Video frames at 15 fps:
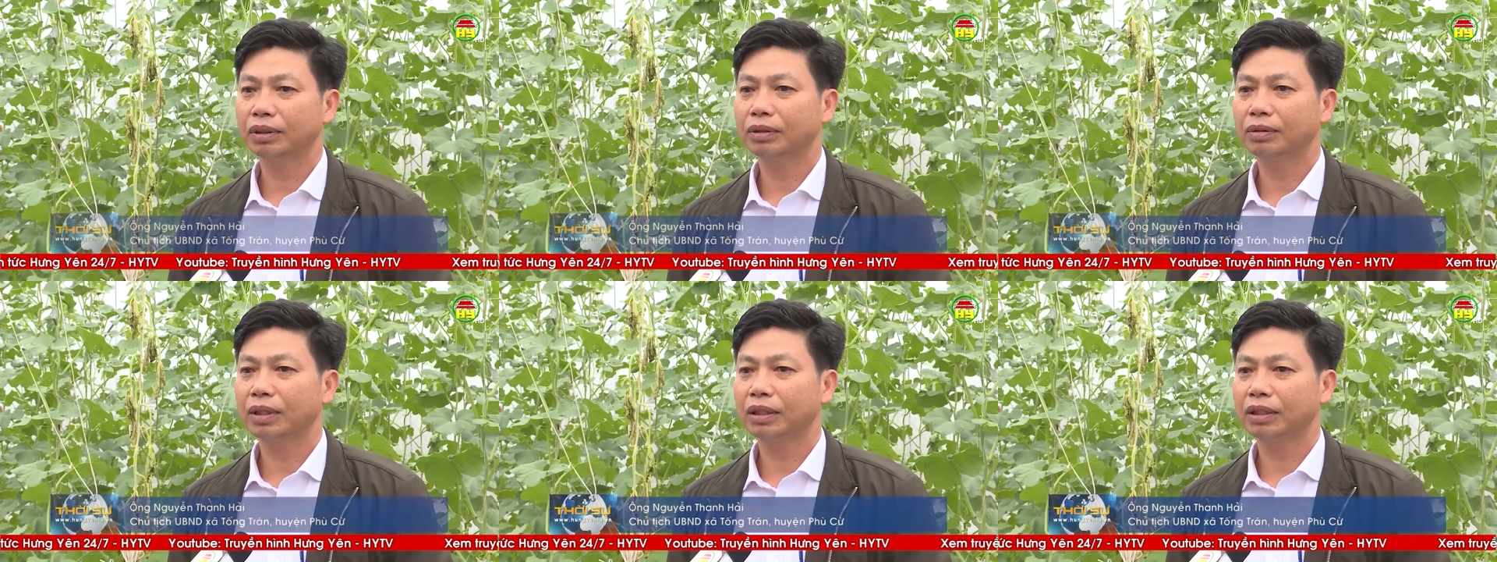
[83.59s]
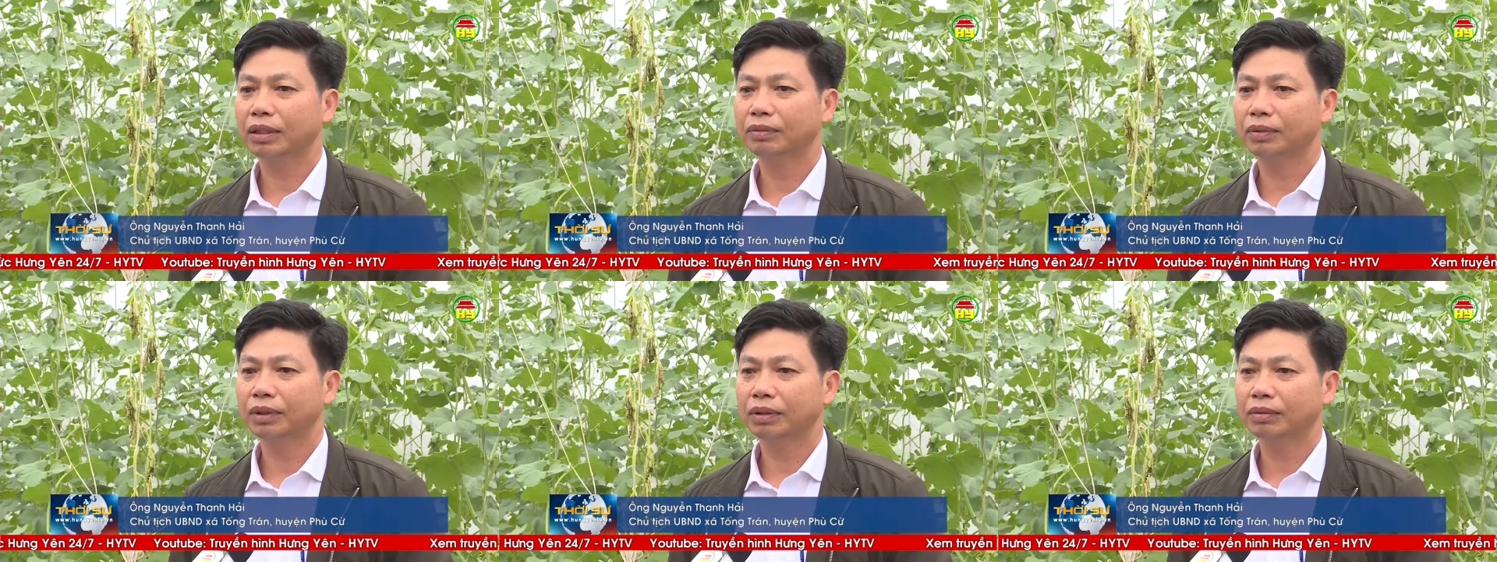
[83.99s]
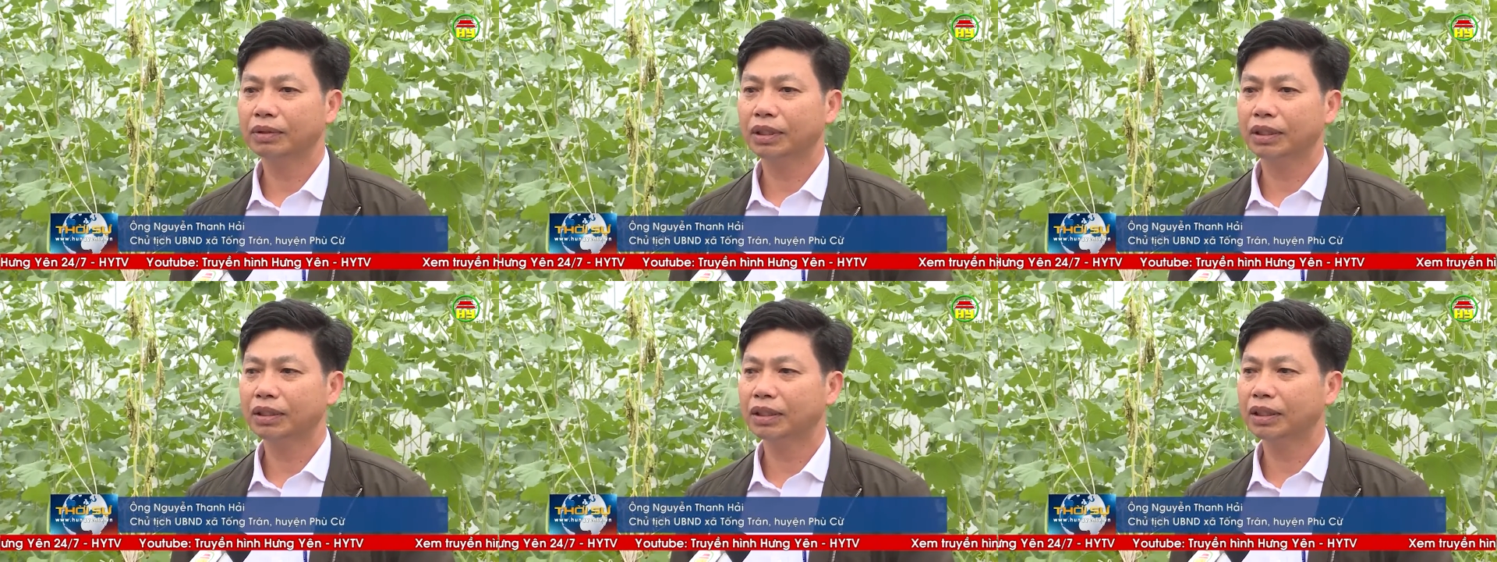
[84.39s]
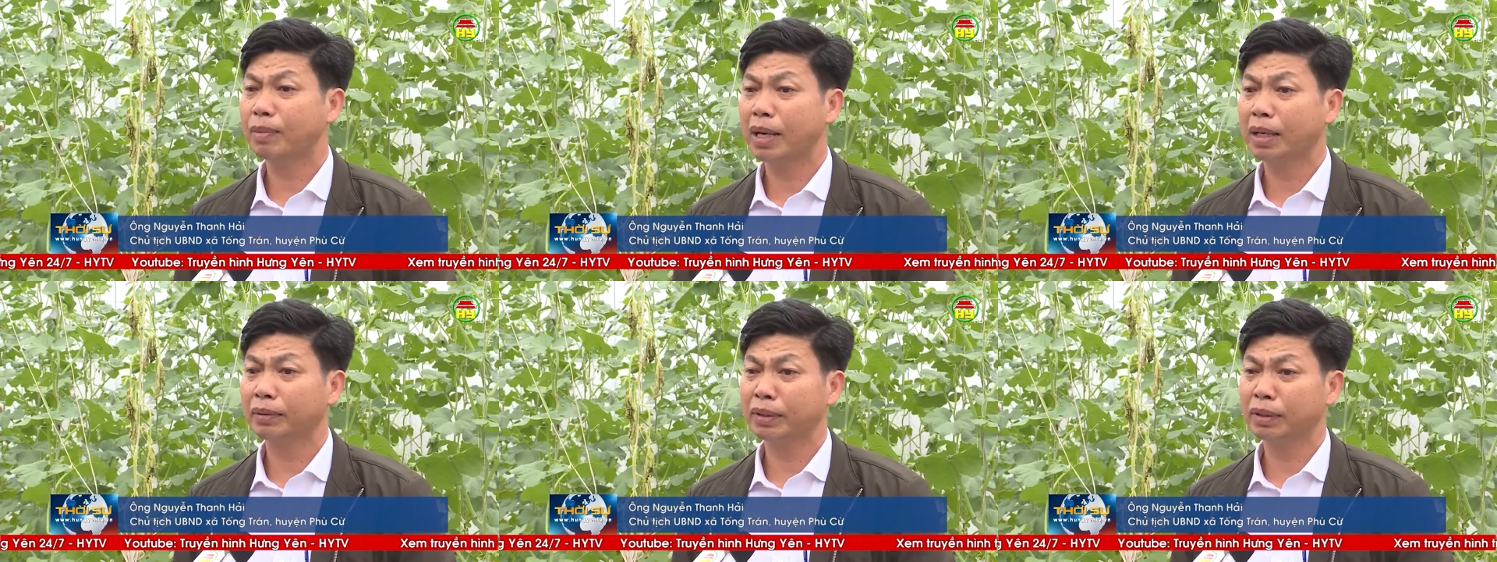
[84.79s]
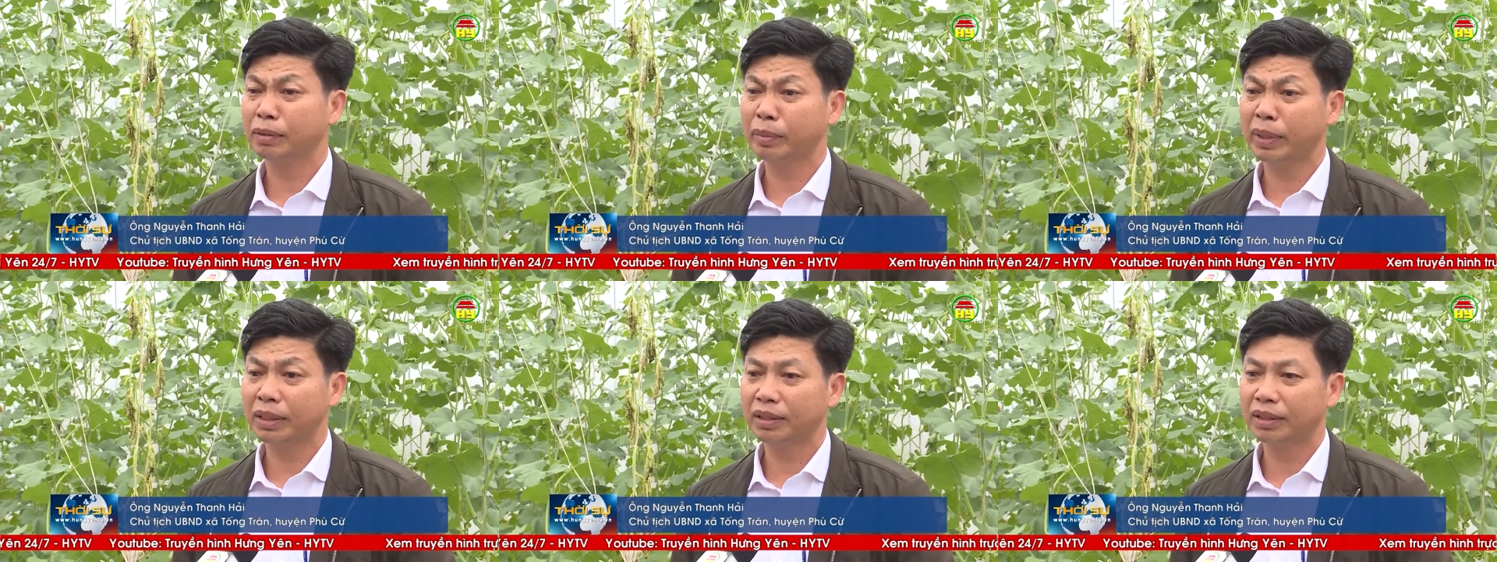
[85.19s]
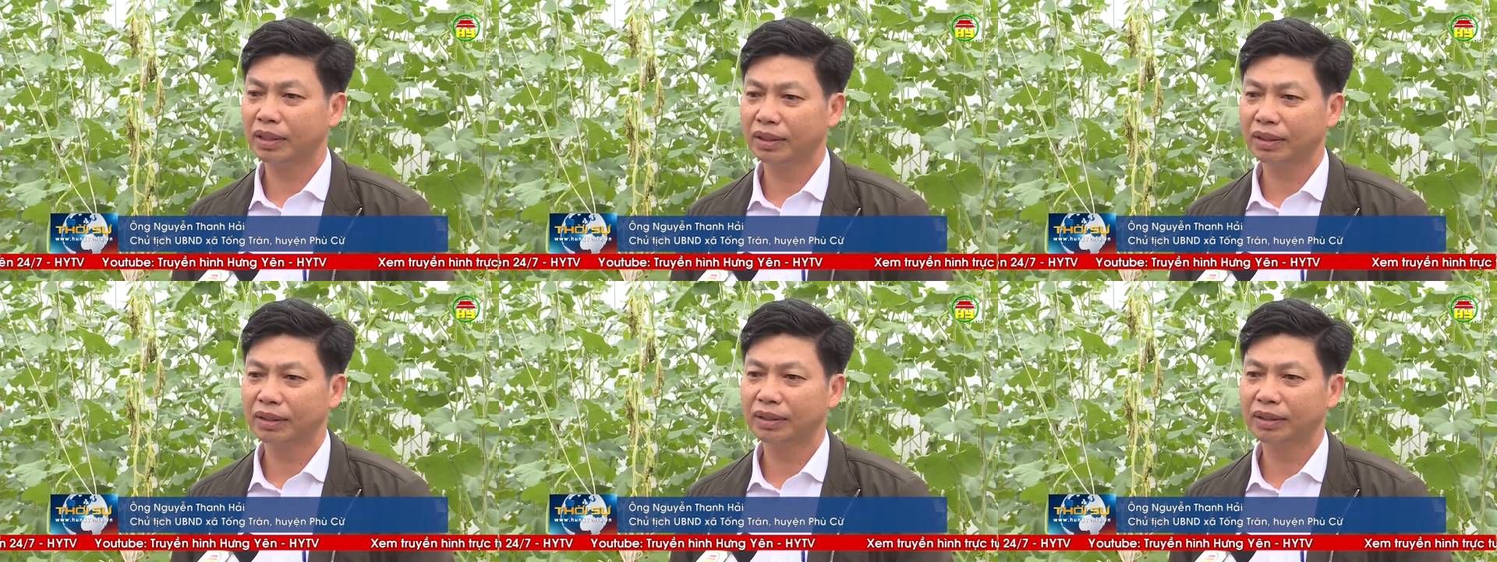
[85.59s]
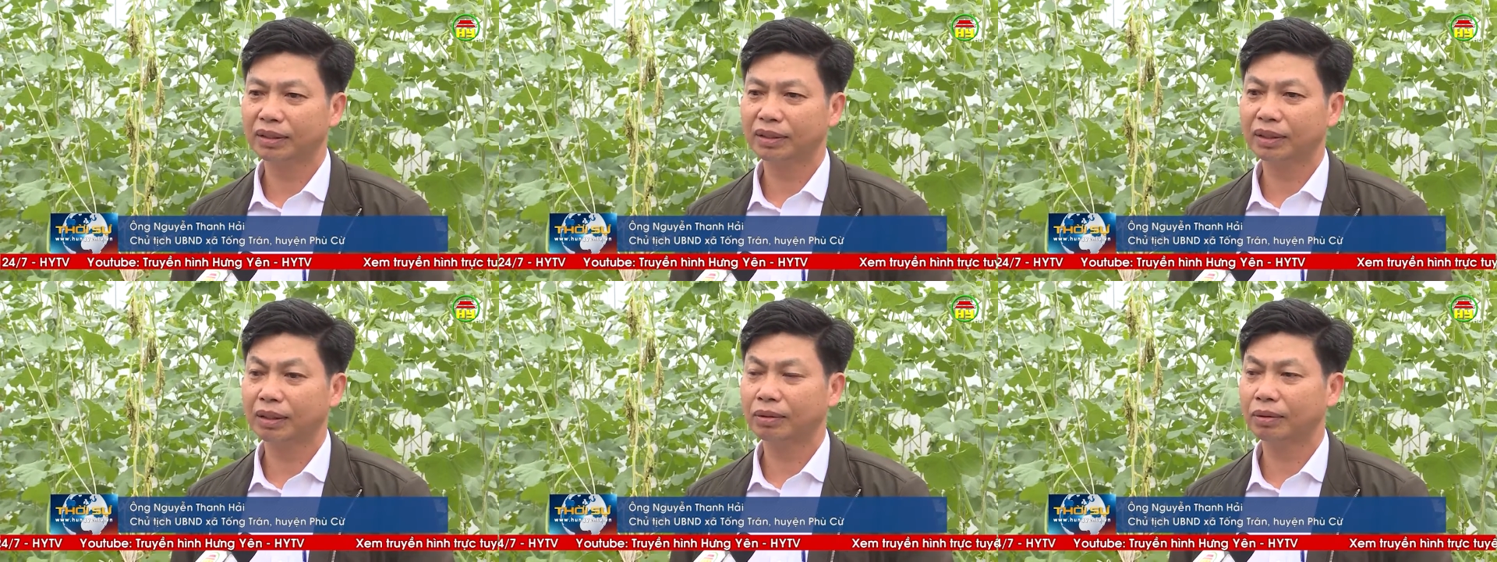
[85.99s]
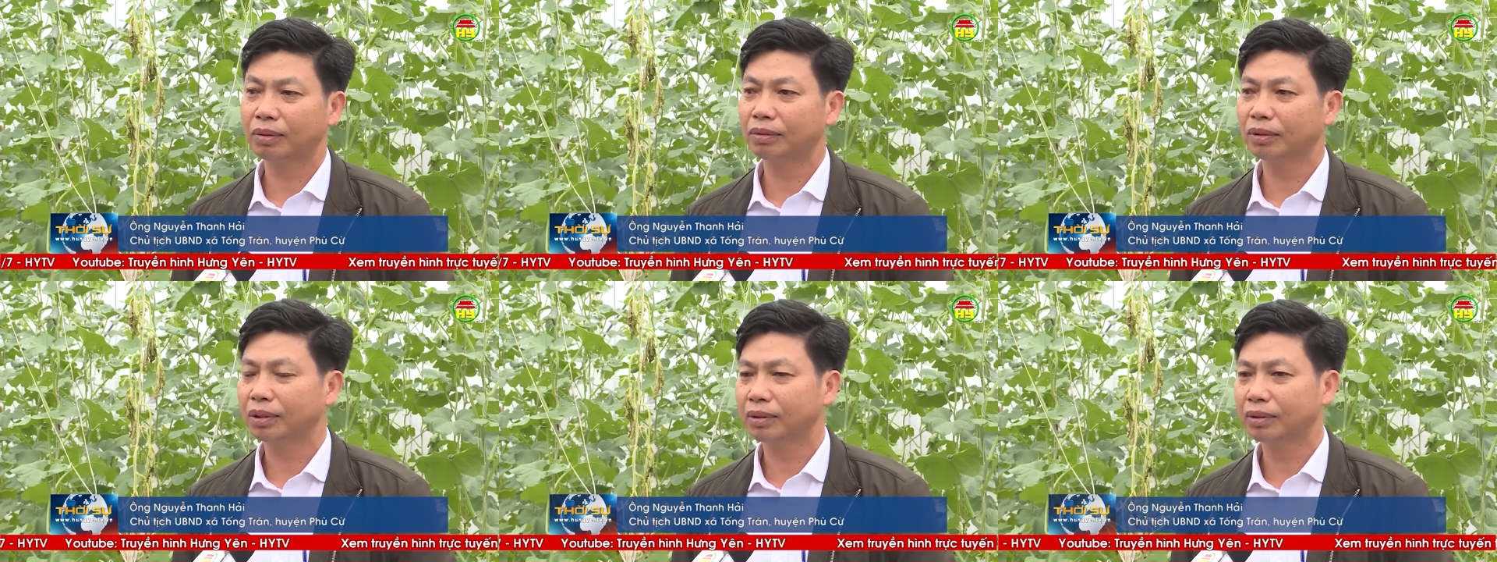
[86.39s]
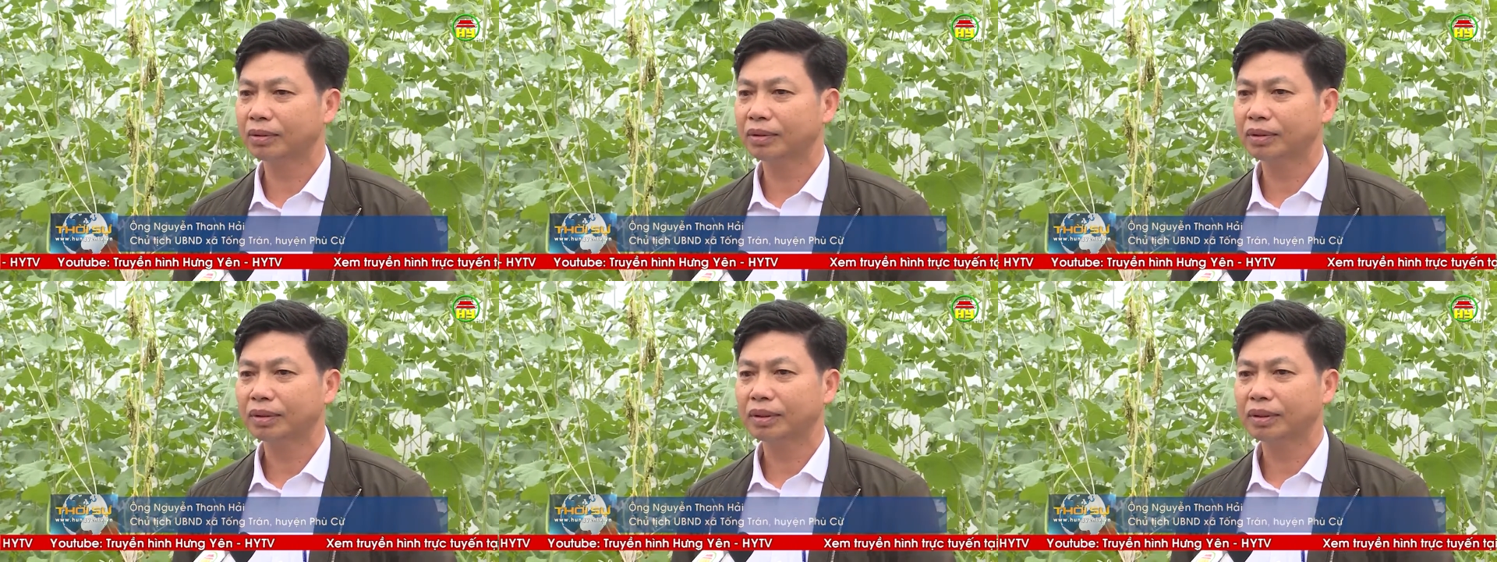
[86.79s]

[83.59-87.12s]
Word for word: tư quan tâm cho Tống Trân trên 30 mét đường giao thông nông thôn